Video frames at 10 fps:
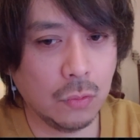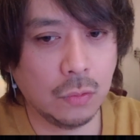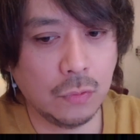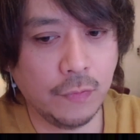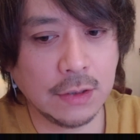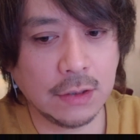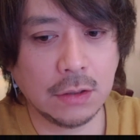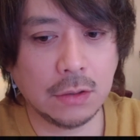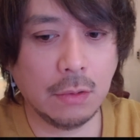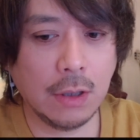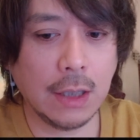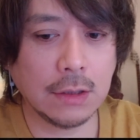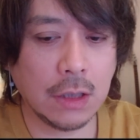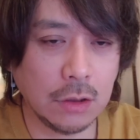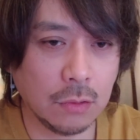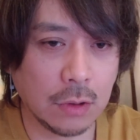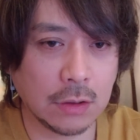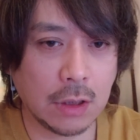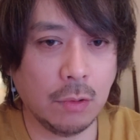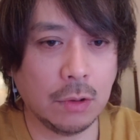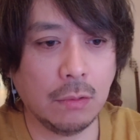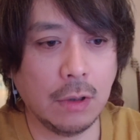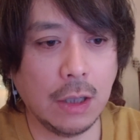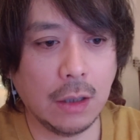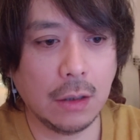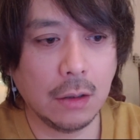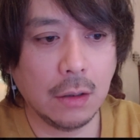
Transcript: ゴッドファーザーズとか3人の名付け親とか